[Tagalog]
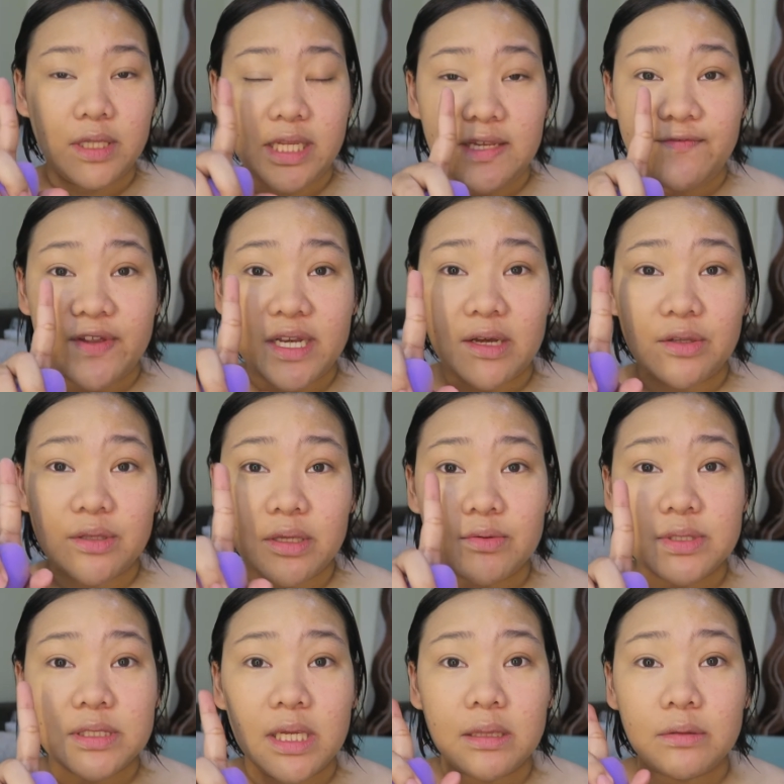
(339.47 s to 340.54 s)
na-even out niya
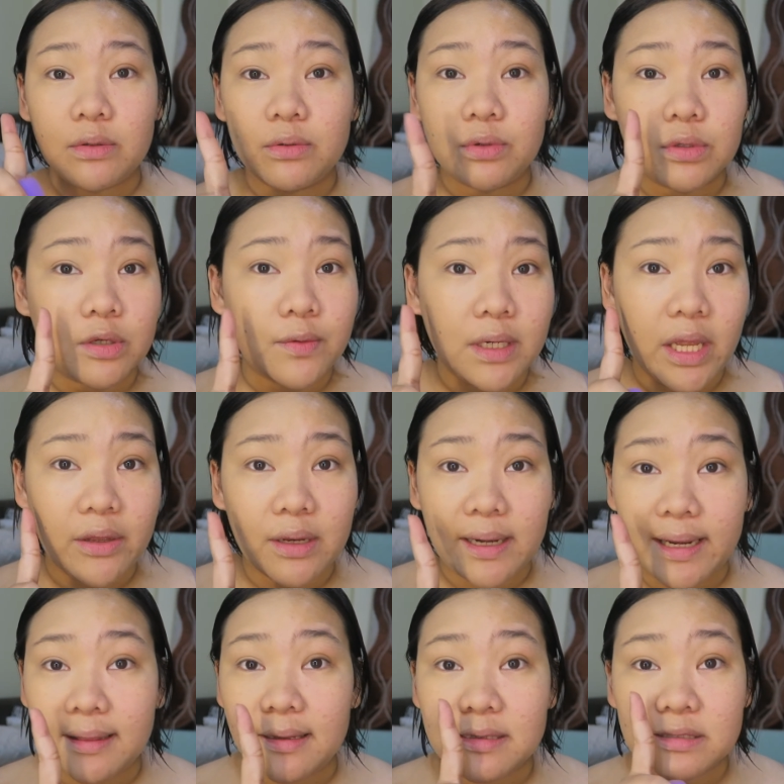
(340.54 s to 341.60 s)
yung skin tone ko na wala yung
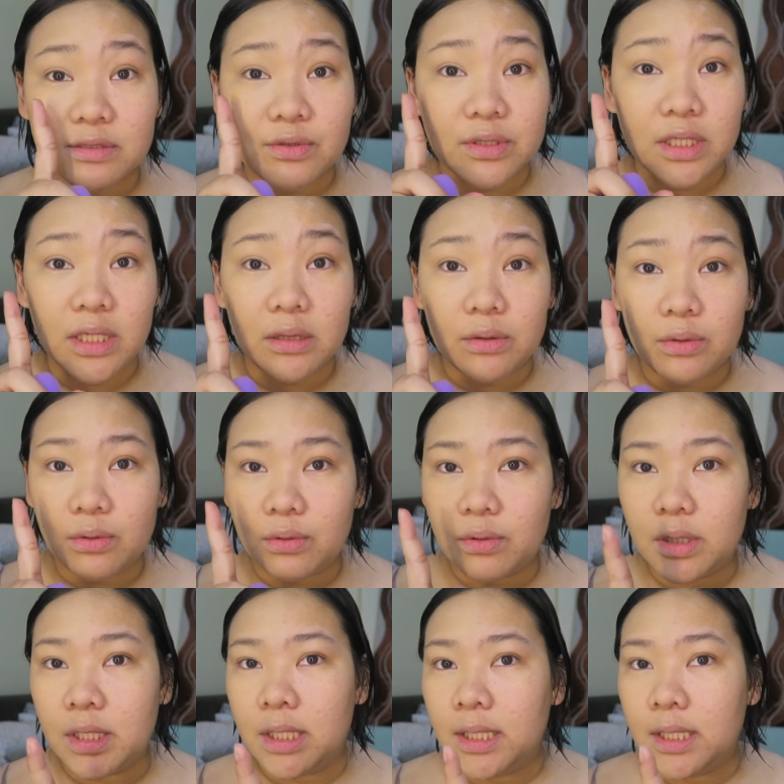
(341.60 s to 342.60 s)
redness ko dito.